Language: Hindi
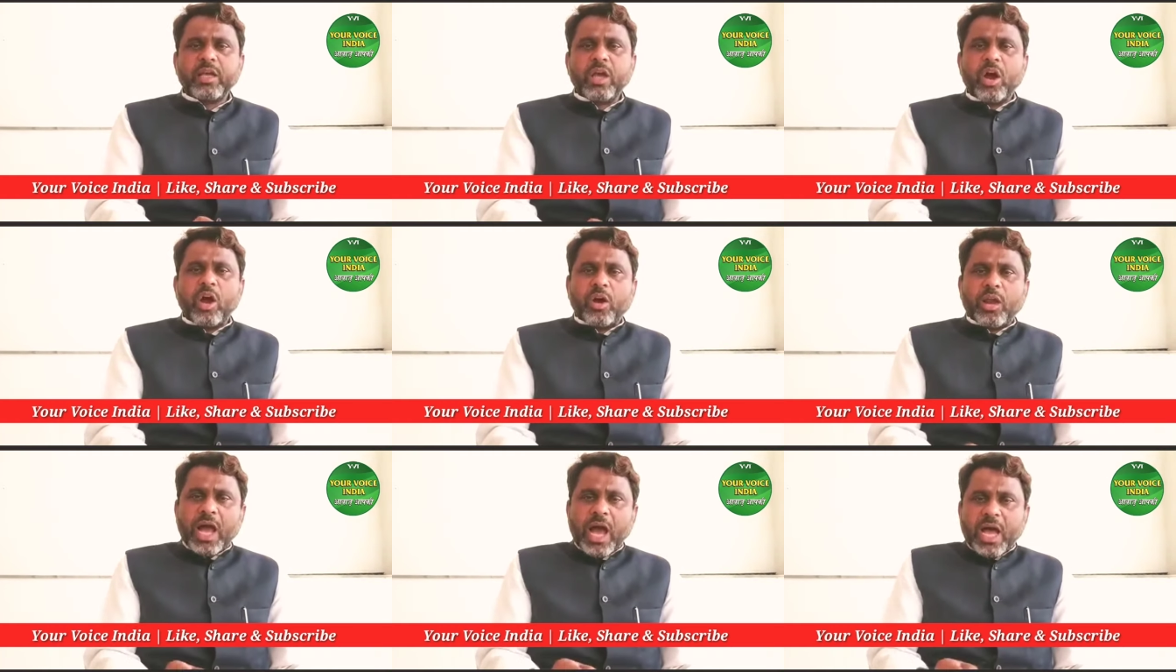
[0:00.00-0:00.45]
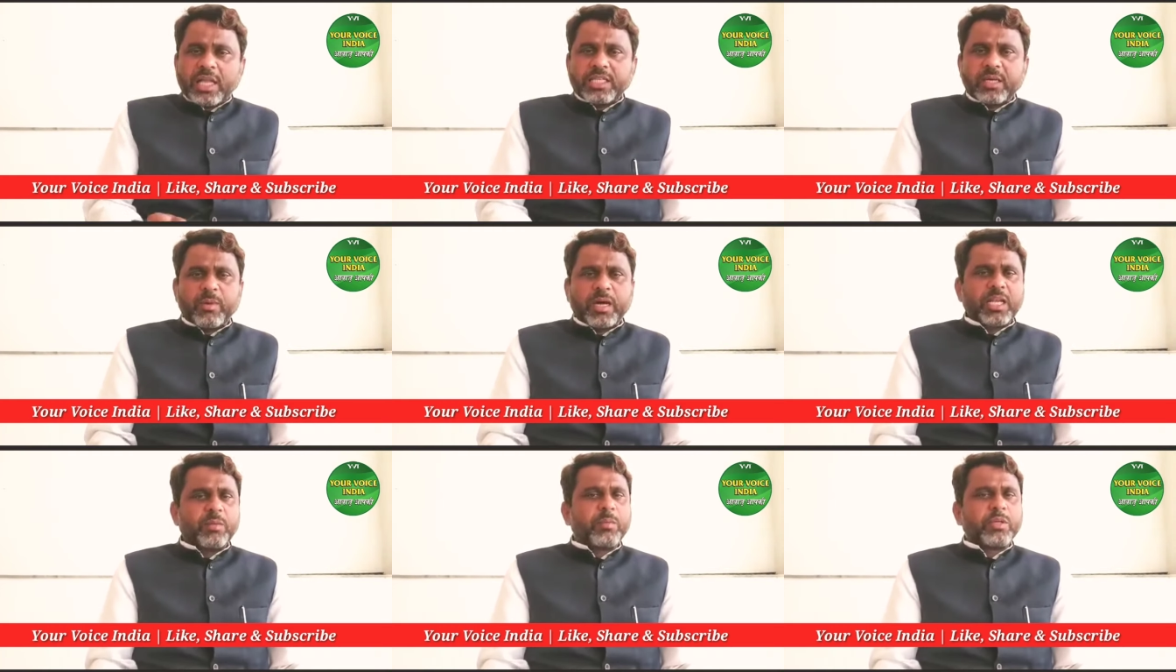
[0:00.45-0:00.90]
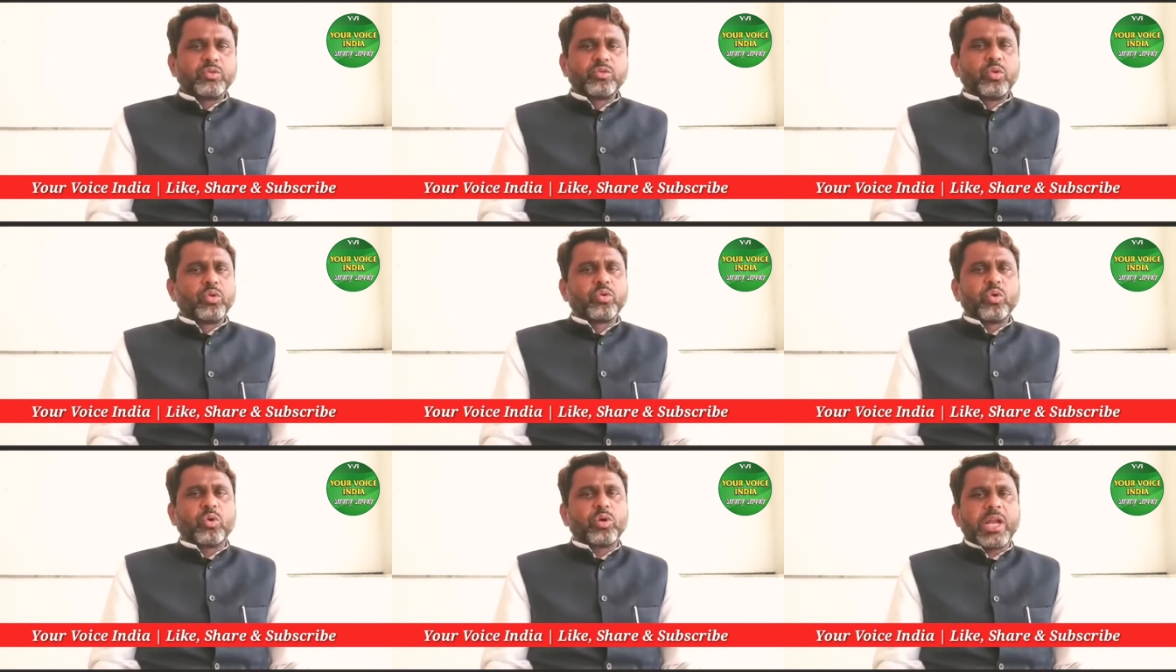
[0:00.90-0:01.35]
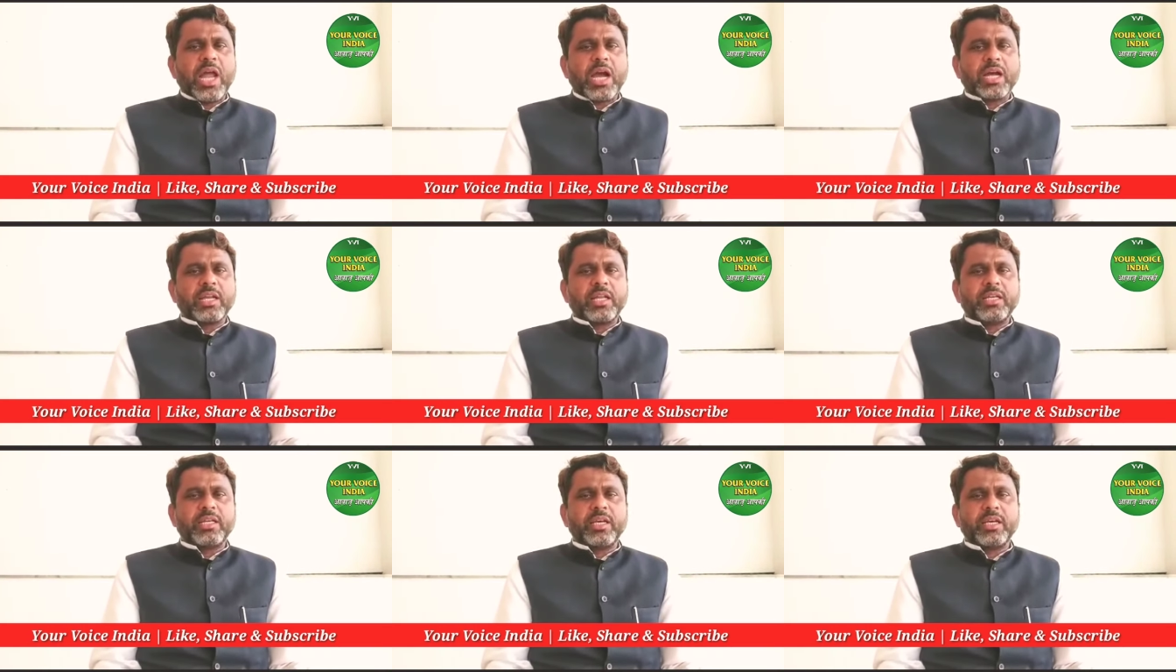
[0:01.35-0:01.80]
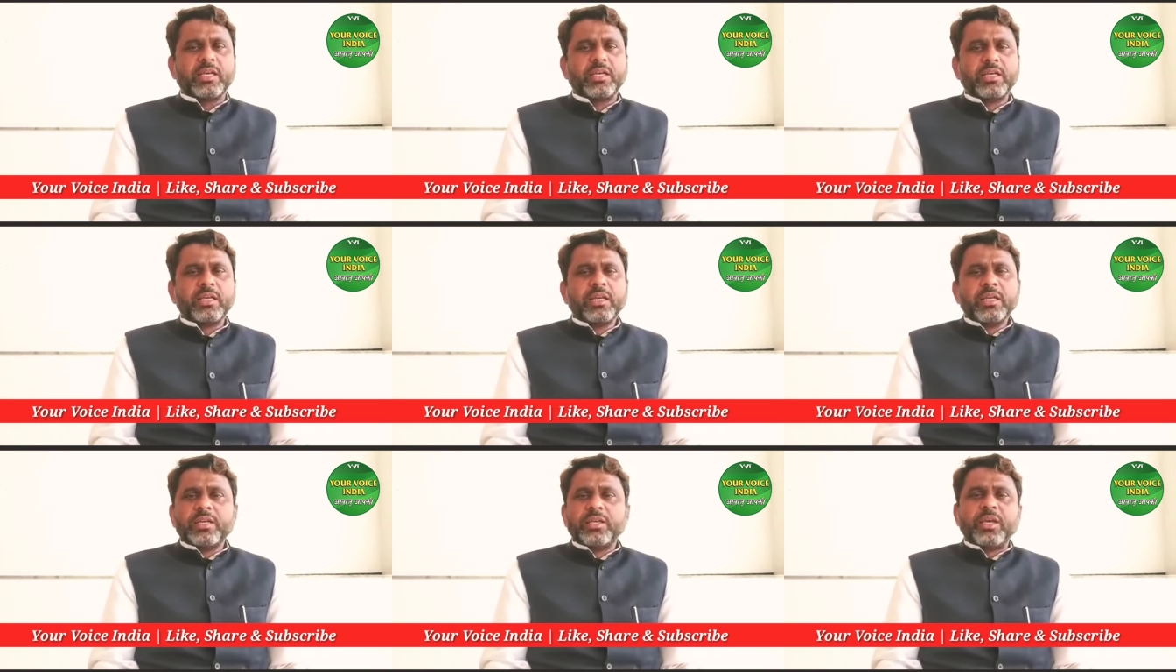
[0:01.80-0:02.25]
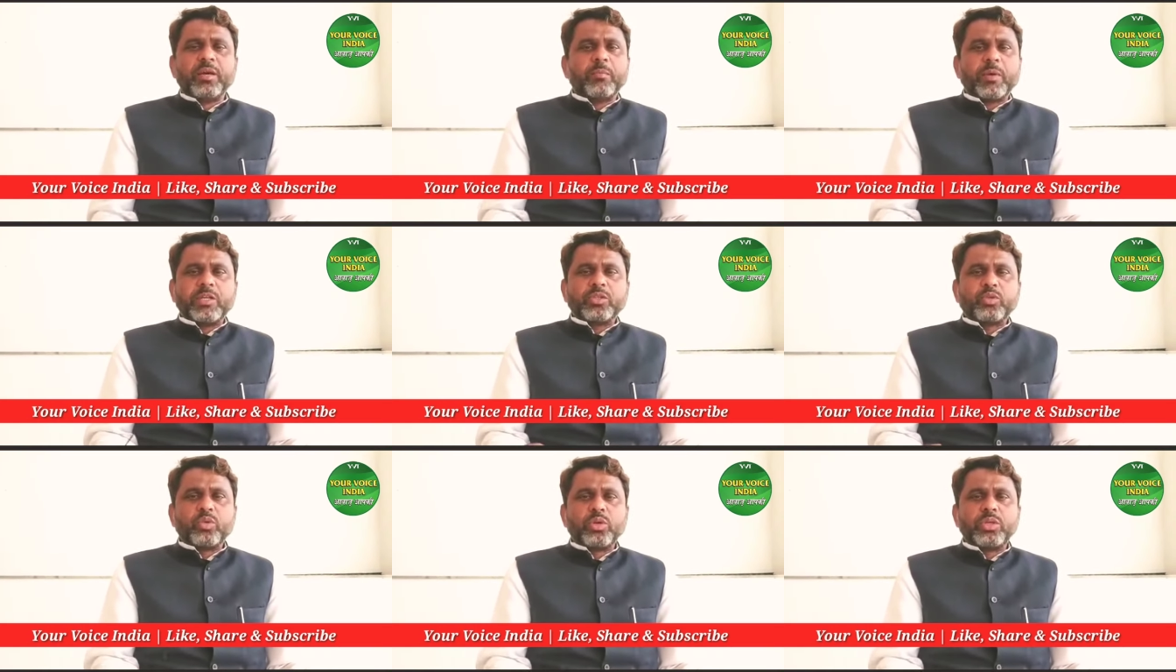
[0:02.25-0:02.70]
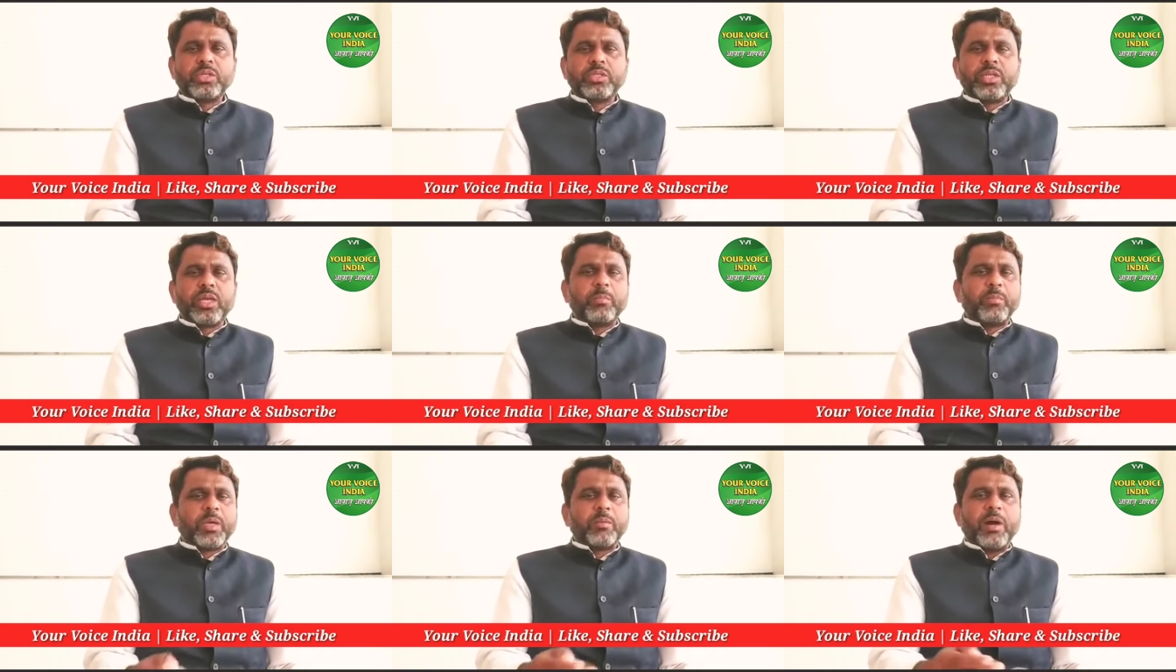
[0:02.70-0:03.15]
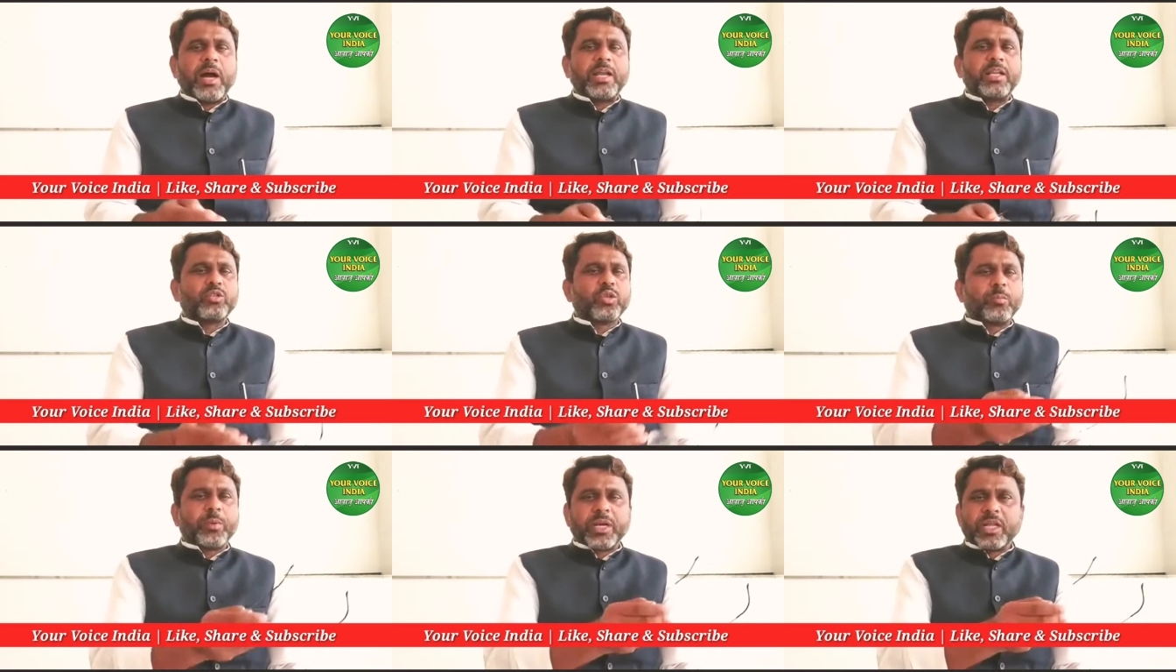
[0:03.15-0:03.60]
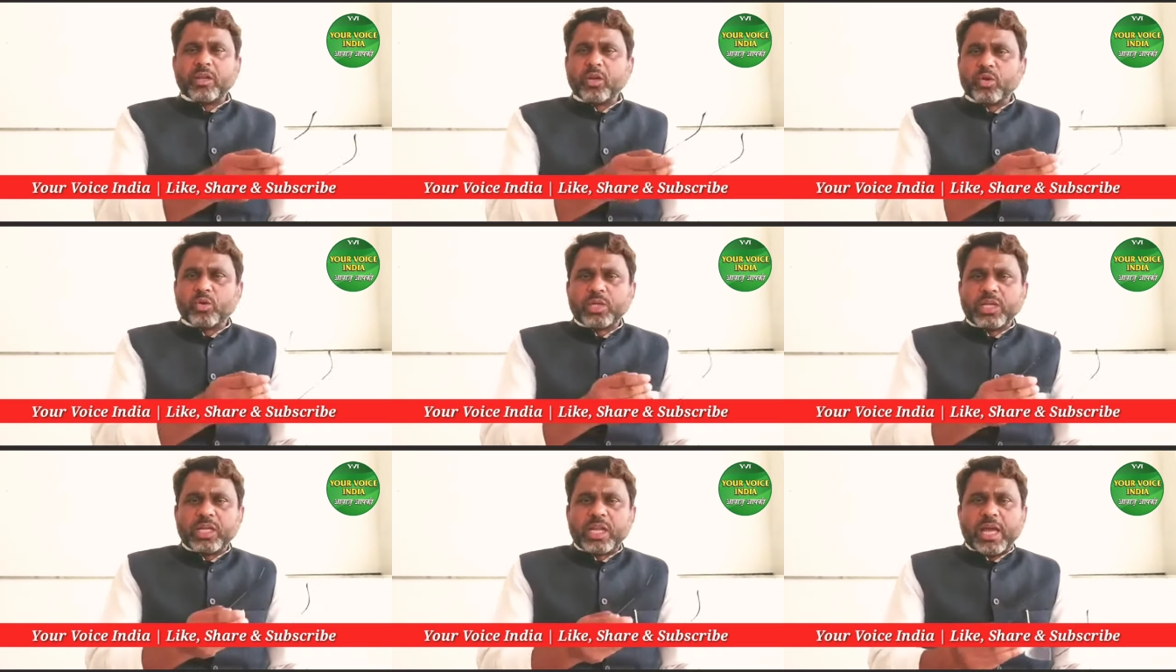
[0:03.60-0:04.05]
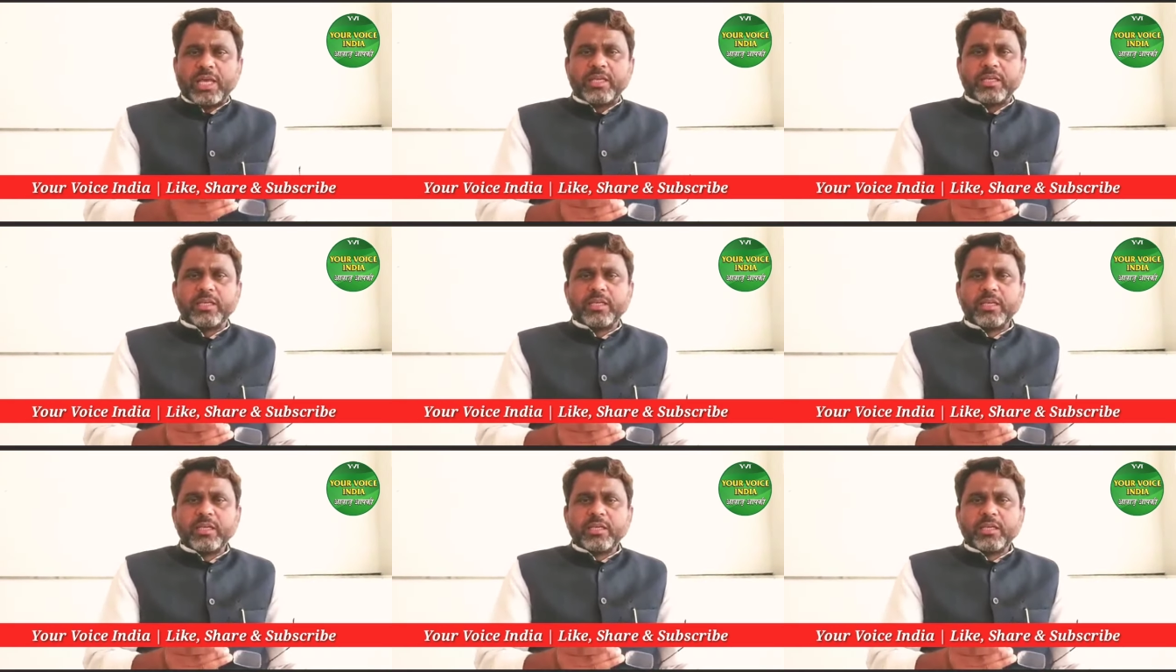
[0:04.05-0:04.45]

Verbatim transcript: और आज हमारे मजदूरों को खुराक नहीं है ये मजदूर ये बीमारी तो बड़े लोगों ने लाई